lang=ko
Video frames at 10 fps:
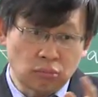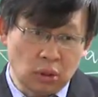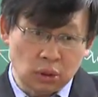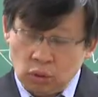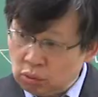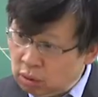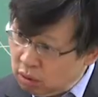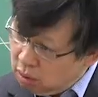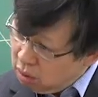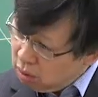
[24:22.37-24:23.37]

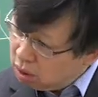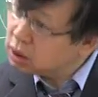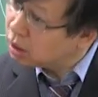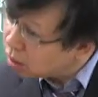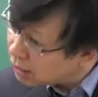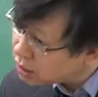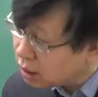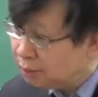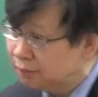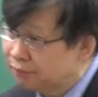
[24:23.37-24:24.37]
물리적으로 크기가
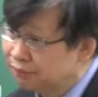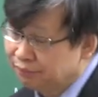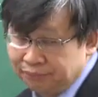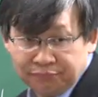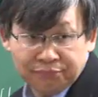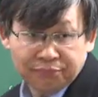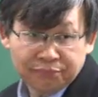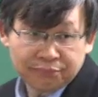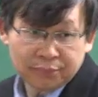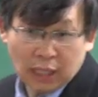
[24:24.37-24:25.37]
얼마죠?
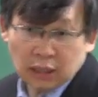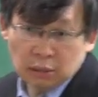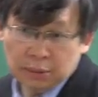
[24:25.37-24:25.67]
아시는